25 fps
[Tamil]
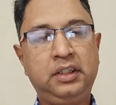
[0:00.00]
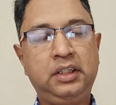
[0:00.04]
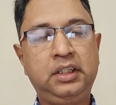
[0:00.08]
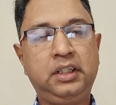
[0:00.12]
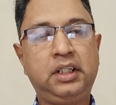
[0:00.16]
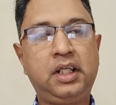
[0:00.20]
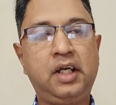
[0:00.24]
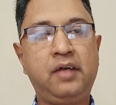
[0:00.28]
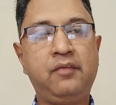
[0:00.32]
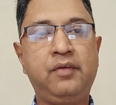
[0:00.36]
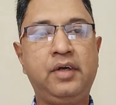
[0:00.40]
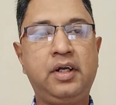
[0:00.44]

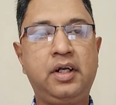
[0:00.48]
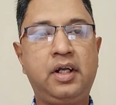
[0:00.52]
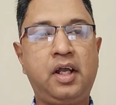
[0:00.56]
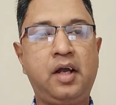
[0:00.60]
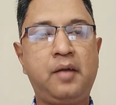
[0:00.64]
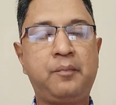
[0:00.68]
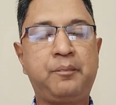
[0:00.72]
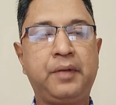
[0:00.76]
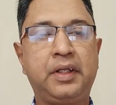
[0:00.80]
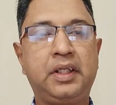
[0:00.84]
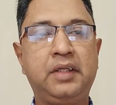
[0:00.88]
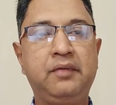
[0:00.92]
இந்த
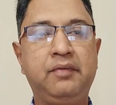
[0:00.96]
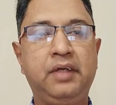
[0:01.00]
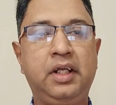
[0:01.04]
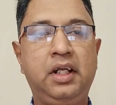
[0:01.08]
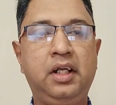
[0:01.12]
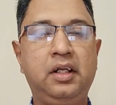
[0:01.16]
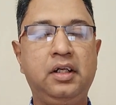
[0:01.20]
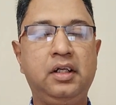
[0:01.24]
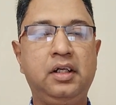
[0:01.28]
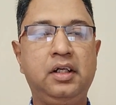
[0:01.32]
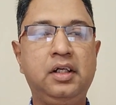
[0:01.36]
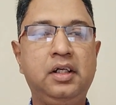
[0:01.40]
வீடியோ
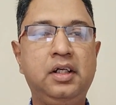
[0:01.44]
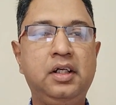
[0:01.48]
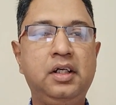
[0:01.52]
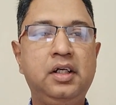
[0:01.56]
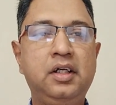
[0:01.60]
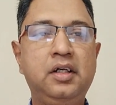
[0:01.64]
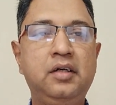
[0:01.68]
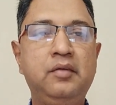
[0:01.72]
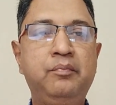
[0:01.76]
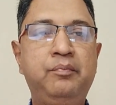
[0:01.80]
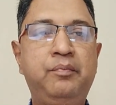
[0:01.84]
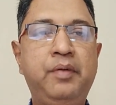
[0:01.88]
பதிவில்
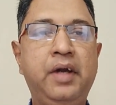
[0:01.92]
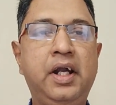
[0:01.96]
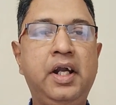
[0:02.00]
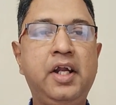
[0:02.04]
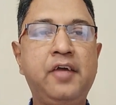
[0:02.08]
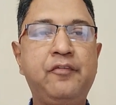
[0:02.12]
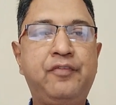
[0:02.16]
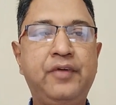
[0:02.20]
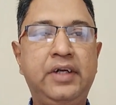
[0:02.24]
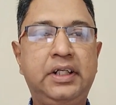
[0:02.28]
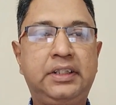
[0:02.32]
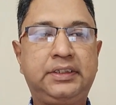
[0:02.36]

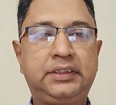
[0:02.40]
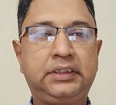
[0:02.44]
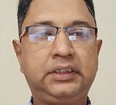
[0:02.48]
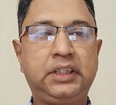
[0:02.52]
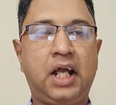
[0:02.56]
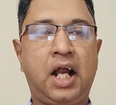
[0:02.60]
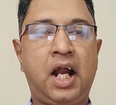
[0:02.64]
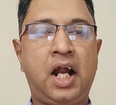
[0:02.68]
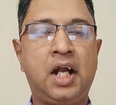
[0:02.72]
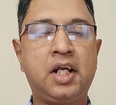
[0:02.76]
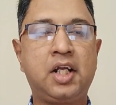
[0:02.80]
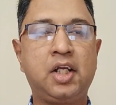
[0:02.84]
பெனிஃபிட்ஸ்
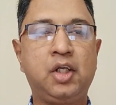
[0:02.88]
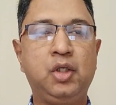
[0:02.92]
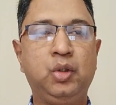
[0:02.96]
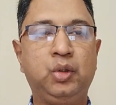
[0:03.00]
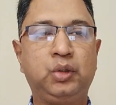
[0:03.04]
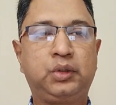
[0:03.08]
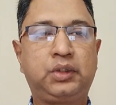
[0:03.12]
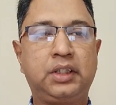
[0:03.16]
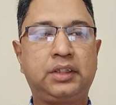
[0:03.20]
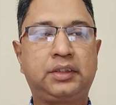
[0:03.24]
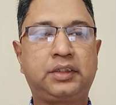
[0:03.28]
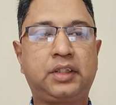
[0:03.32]
அண்ட்
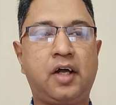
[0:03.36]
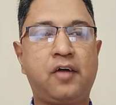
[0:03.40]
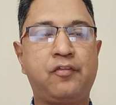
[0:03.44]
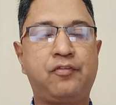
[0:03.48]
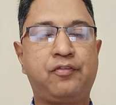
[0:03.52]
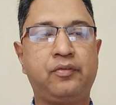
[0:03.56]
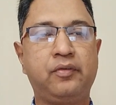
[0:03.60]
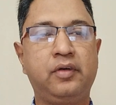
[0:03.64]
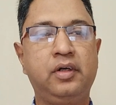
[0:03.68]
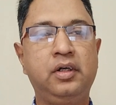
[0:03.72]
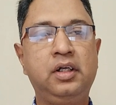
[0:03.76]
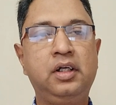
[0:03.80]
யூசஸ்
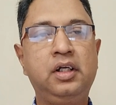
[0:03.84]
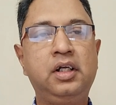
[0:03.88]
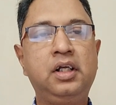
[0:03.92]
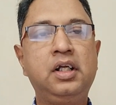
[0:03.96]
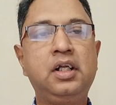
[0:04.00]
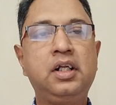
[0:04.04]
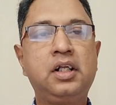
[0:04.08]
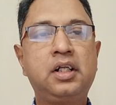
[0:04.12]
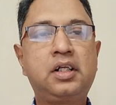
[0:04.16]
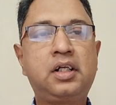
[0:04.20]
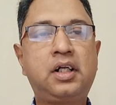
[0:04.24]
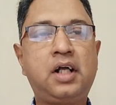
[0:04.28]
ஆஃப்
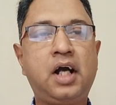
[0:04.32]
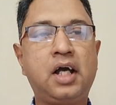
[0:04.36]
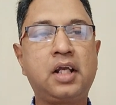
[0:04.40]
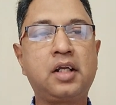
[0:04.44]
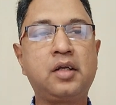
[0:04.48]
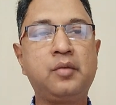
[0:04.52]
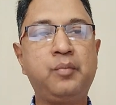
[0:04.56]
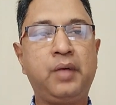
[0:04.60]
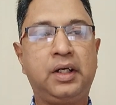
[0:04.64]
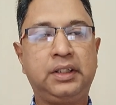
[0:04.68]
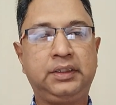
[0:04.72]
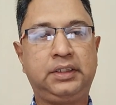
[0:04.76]

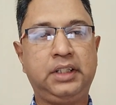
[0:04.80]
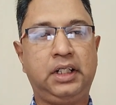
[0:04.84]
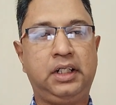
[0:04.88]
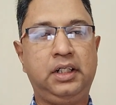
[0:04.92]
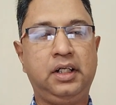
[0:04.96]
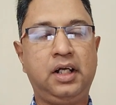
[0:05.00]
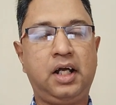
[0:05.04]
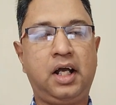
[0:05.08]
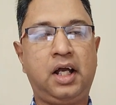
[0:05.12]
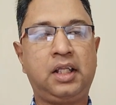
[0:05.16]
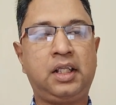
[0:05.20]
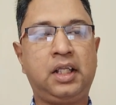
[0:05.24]

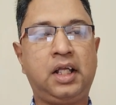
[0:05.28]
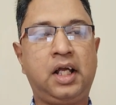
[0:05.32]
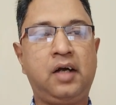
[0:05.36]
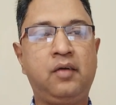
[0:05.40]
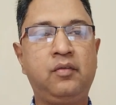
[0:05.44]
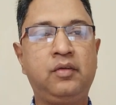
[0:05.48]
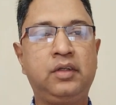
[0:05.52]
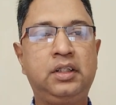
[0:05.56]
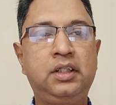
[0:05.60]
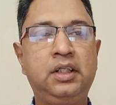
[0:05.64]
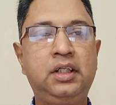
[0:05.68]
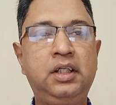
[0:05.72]
கருமஞ்சள்
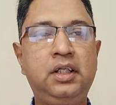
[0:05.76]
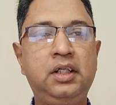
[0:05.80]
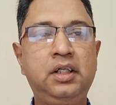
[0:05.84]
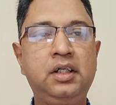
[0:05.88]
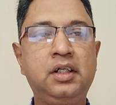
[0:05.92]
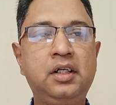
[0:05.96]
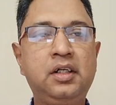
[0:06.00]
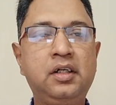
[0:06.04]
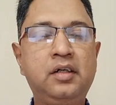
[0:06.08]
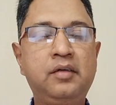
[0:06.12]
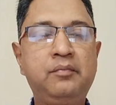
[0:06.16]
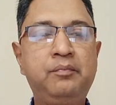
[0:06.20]
அதாவது
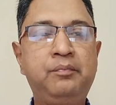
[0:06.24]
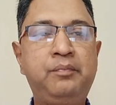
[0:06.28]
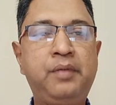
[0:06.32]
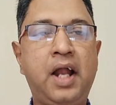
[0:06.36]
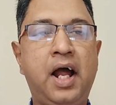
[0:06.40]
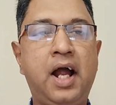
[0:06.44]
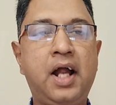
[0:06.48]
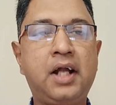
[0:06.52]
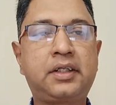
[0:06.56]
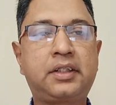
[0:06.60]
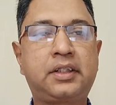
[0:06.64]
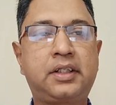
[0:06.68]

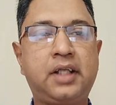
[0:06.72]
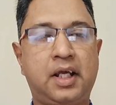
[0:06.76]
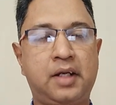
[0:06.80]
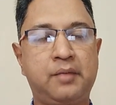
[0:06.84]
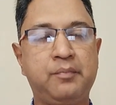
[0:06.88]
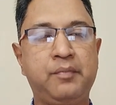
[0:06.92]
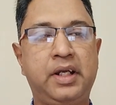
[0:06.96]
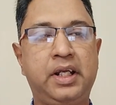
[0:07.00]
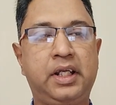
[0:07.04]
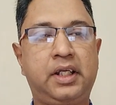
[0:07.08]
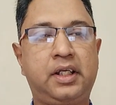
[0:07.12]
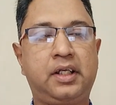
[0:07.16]
பிளாக்
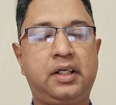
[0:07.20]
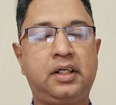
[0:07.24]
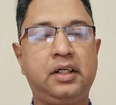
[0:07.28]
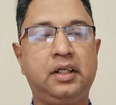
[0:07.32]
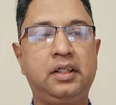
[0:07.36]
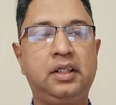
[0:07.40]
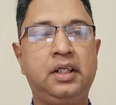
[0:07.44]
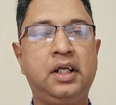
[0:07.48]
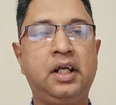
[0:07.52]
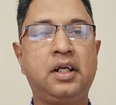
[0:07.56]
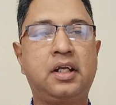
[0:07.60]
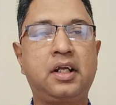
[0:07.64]
டர்மரிக்
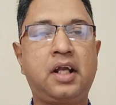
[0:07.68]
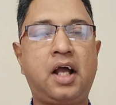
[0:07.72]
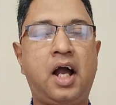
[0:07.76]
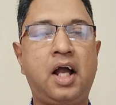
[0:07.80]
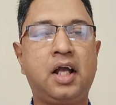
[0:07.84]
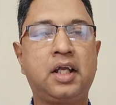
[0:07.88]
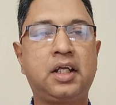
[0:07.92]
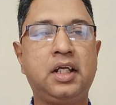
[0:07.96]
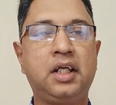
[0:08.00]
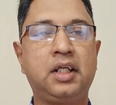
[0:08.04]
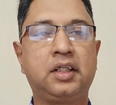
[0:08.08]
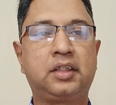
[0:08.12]
என்று
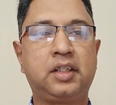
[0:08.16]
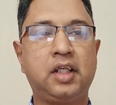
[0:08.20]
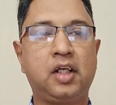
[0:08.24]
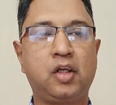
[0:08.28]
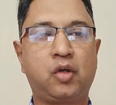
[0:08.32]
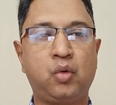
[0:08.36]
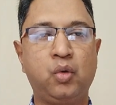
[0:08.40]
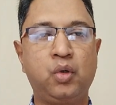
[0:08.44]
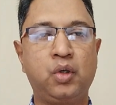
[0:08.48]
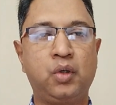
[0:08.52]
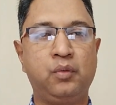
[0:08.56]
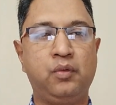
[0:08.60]

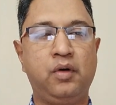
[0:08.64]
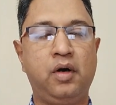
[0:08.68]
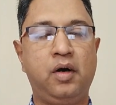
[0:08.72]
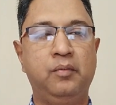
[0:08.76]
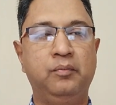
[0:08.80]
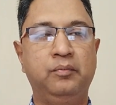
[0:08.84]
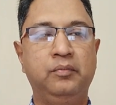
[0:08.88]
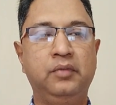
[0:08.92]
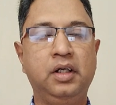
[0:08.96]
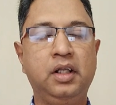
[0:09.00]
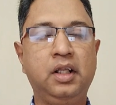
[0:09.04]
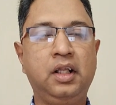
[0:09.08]
ஆங்கிலத்தில்
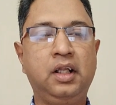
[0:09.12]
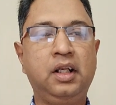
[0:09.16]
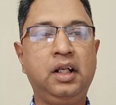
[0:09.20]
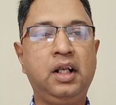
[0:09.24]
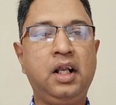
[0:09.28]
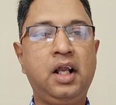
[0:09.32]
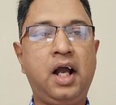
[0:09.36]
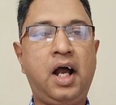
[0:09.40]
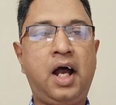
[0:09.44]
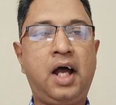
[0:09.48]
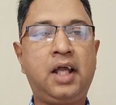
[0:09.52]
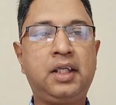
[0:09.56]
கூறுவோம்
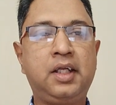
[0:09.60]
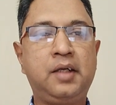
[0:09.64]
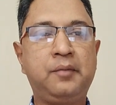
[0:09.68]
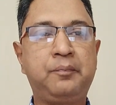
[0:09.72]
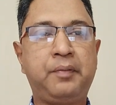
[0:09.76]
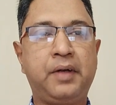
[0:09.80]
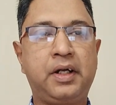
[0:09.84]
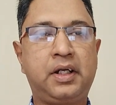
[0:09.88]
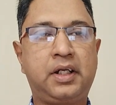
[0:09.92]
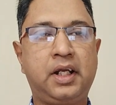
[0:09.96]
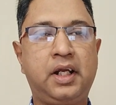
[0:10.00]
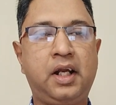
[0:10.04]
அதை
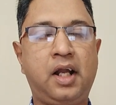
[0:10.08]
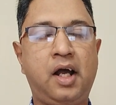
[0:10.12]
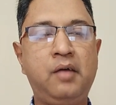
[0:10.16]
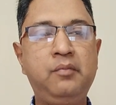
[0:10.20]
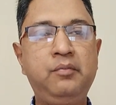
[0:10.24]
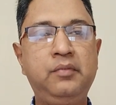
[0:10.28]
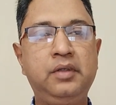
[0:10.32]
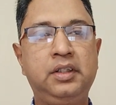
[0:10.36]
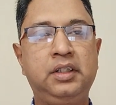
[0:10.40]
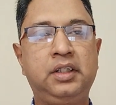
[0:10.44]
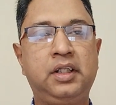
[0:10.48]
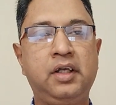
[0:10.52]
பற்றி
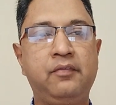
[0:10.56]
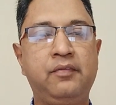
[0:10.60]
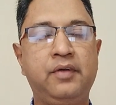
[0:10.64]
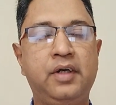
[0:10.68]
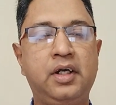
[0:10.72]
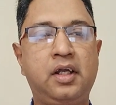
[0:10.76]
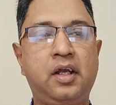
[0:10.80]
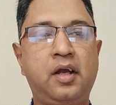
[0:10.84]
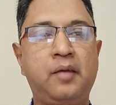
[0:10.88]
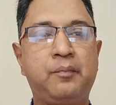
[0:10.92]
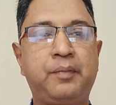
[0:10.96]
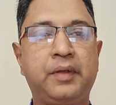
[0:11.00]
நாம் இந்த
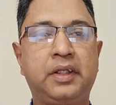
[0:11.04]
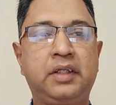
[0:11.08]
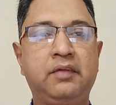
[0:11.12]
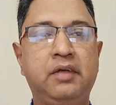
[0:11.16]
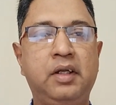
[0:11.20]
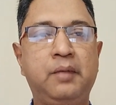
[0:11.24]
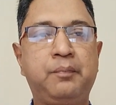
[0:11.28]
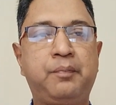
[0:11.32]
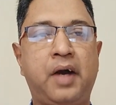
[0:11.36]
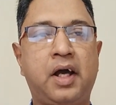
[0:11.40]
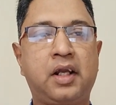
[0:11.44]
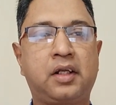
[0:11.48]
வீடியோ
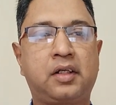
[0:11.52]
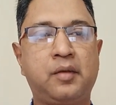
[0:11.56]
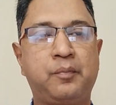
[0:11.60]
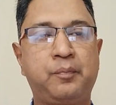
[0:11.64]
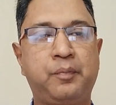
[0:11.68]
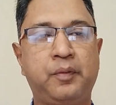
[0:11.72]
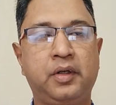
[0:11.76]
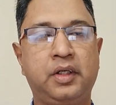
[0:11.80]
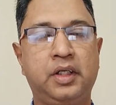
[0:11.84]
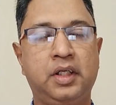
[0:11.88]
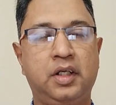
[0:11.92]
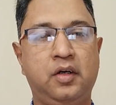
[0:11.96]
பதிவில்
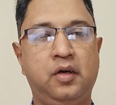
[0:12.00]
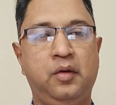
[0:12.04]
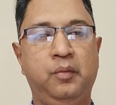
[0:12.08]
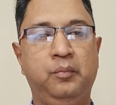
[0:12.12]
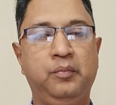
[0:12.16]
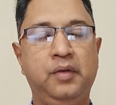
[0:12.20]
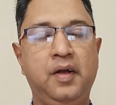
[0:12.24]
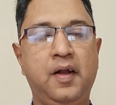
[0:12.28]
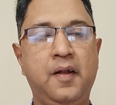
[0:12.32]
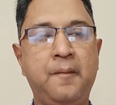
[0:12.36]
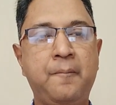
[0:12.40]
பார்க்க போகிறோம்